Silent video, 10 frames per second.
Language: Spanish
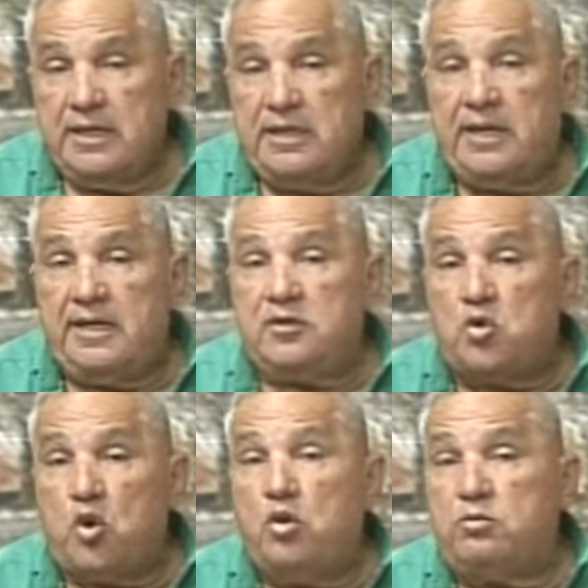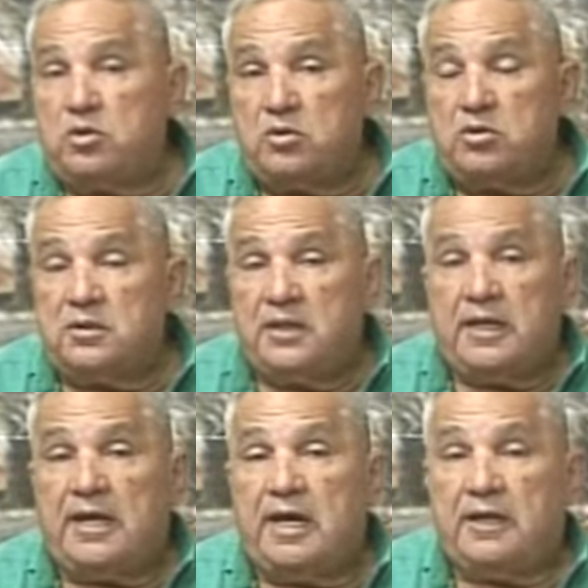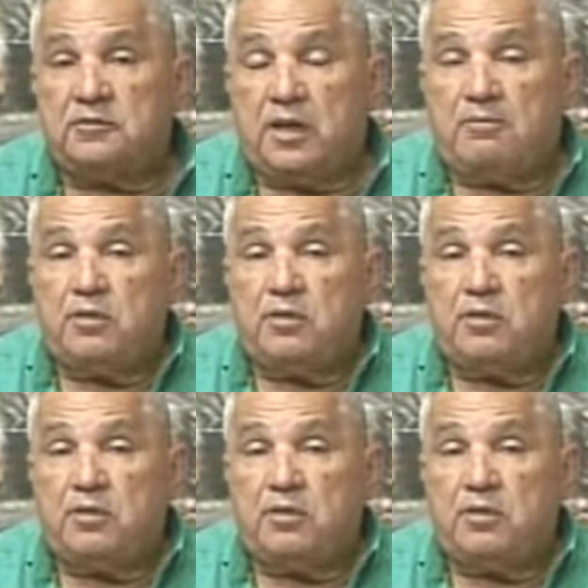es el cobro de a,